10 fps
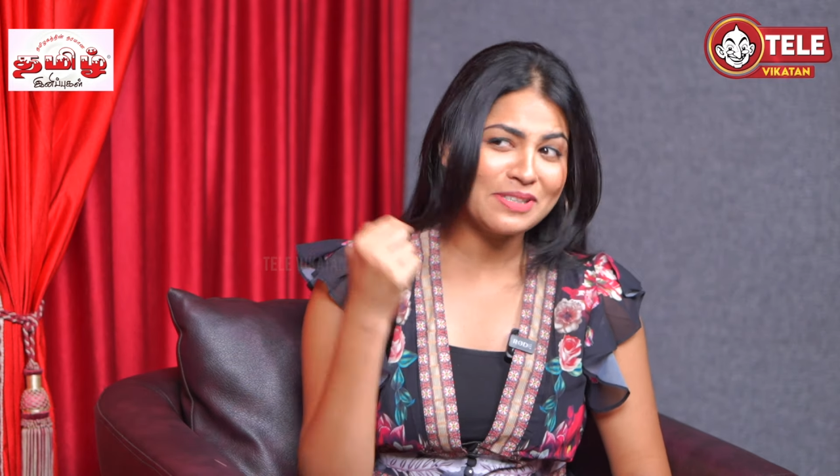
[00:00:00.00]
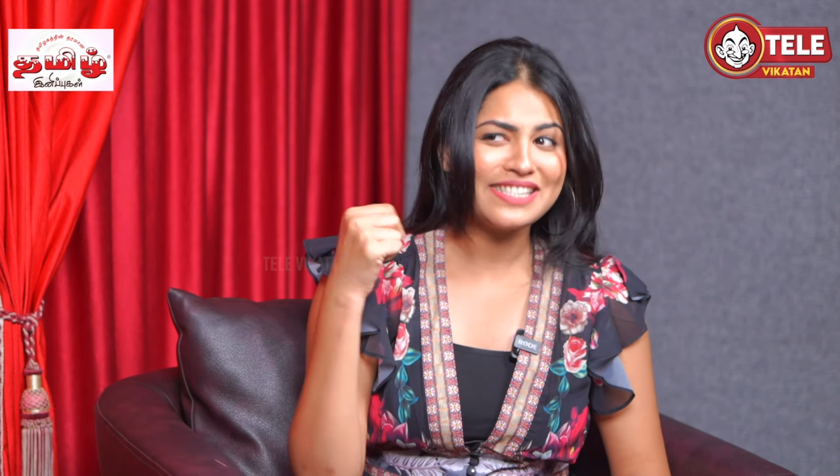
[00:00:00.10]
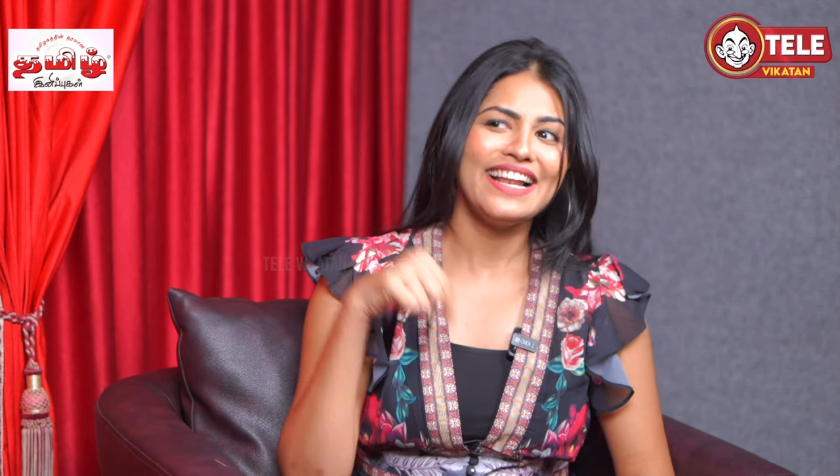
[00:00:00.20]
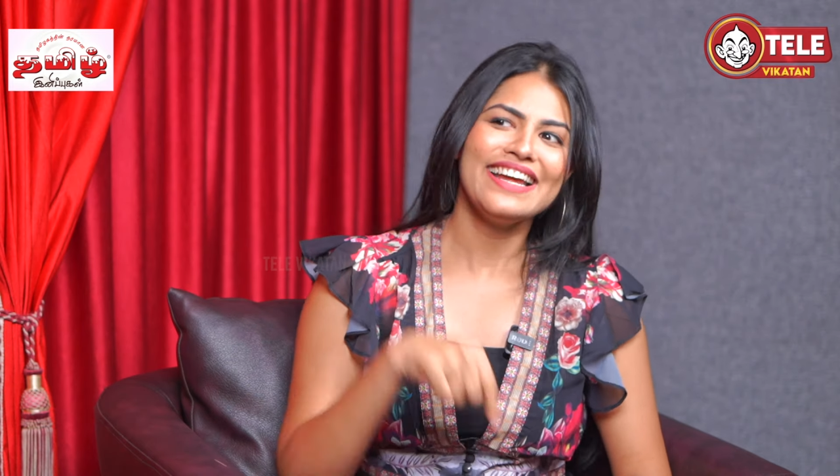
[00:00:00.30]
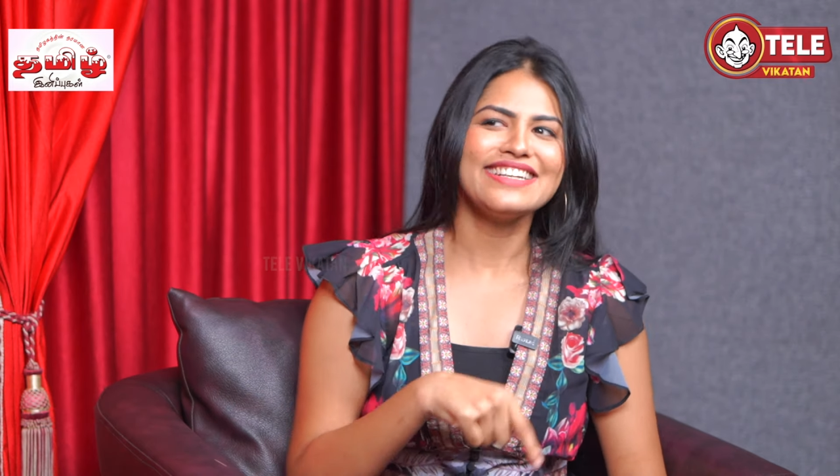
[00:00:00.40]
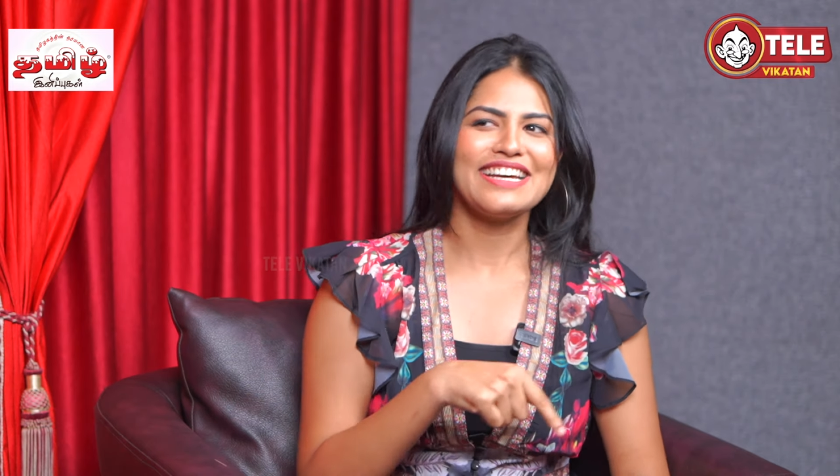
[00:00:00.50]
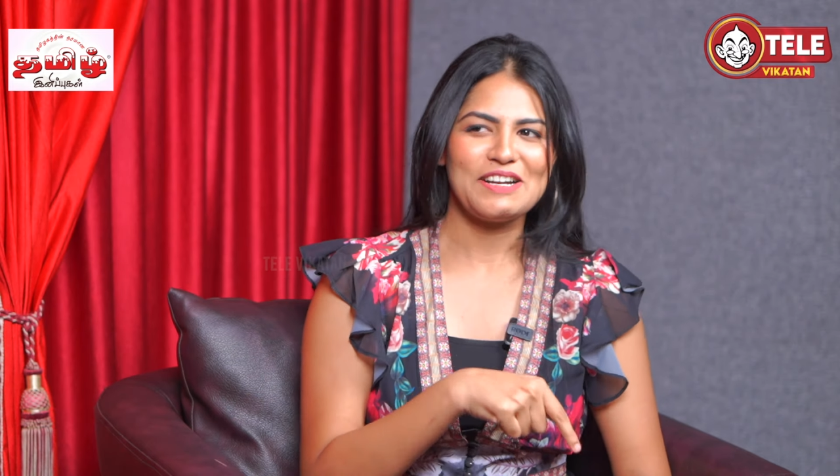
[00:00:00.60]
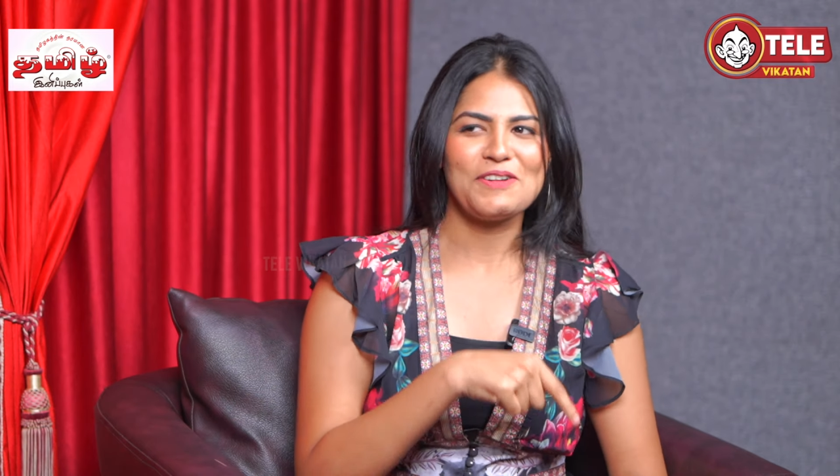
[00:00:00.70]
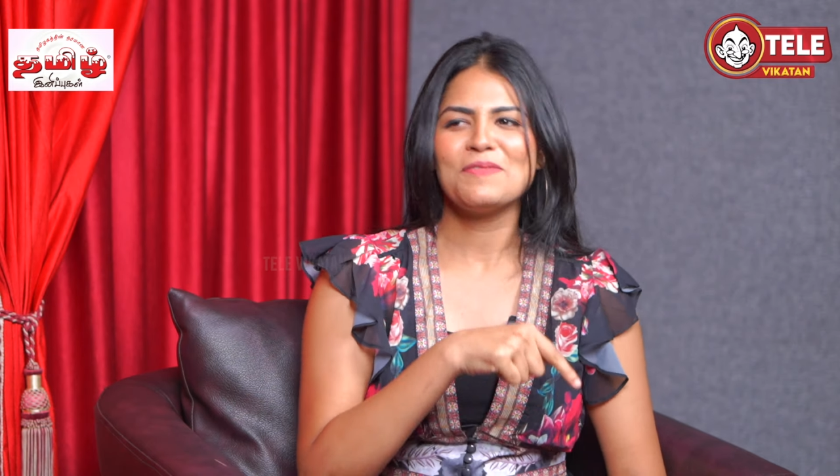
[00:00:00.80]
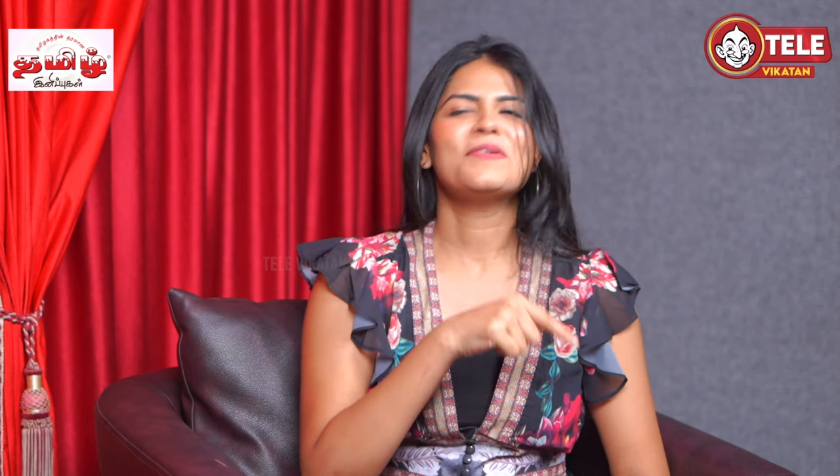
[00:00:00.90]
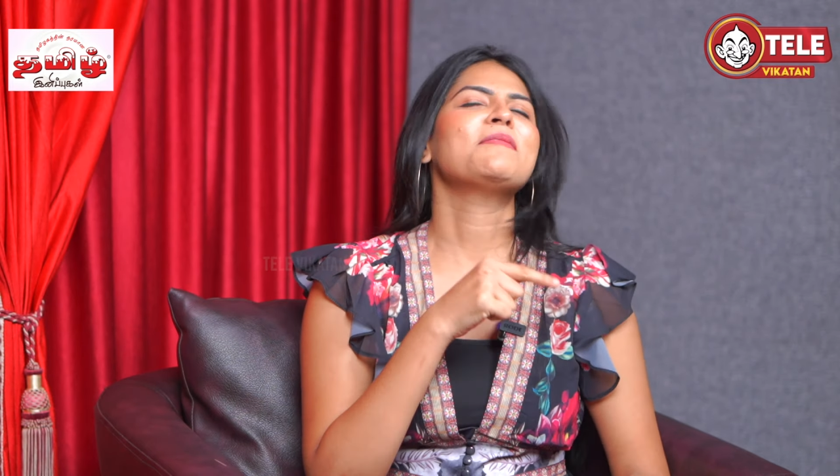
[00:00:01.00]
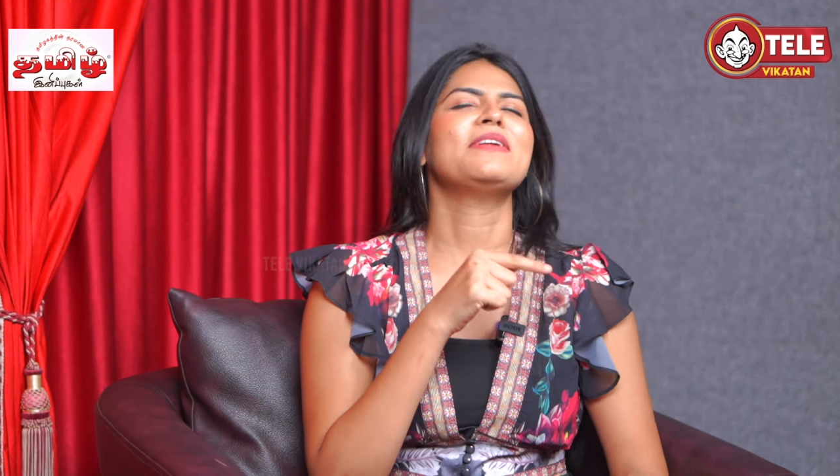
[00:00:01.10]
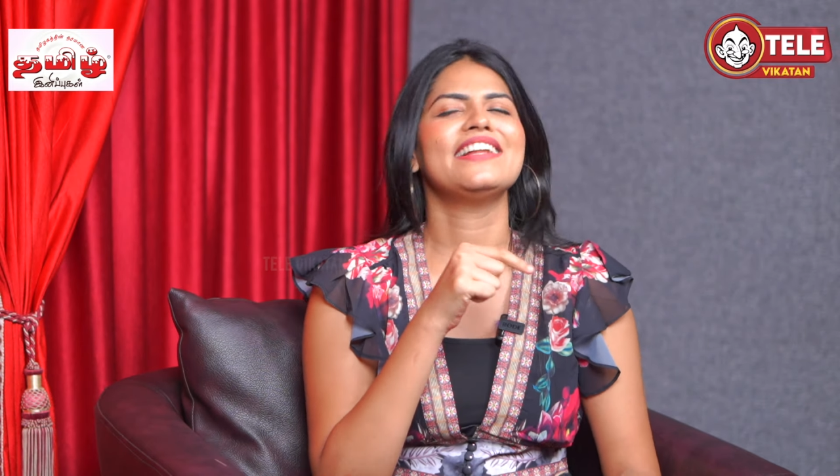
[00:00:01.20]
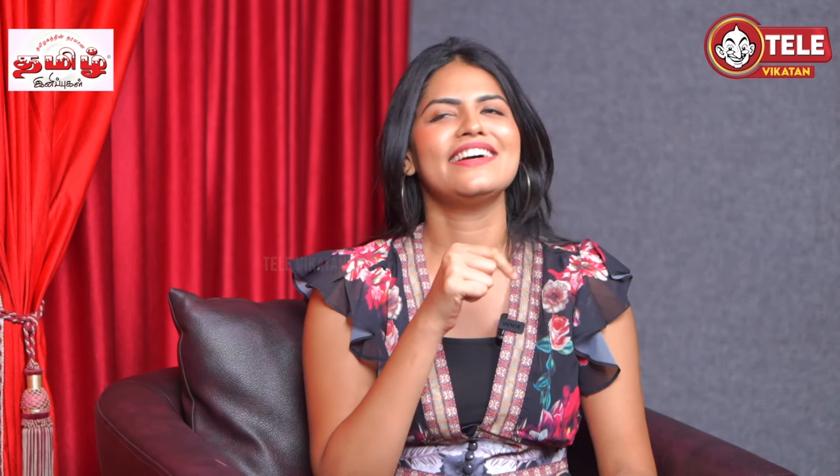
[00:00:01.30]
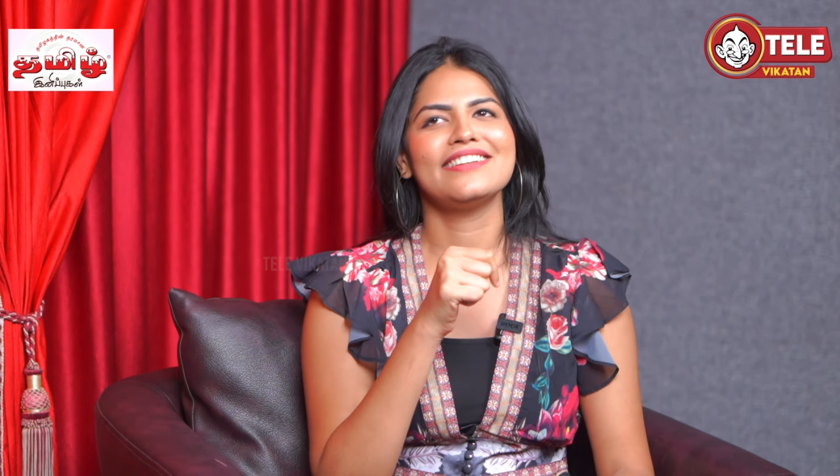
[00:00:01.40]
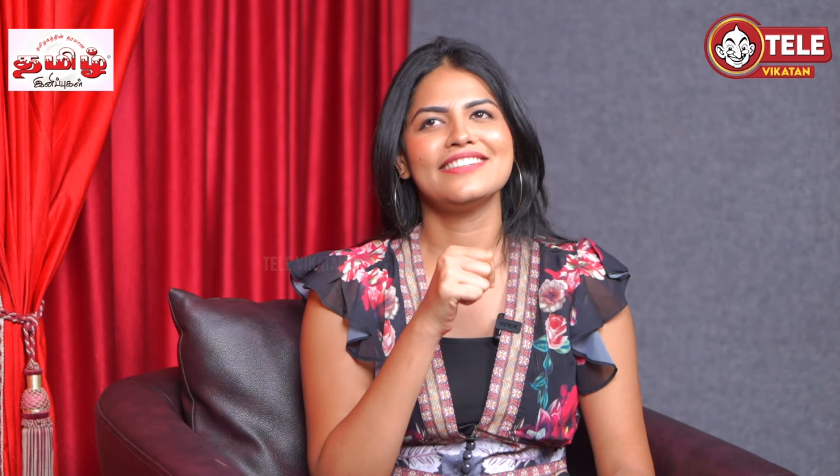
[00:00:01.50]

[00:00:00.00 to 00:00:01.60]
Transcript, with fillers: நம்ம செலக்ட் ஆயிட்டோம் அப்படிலாம்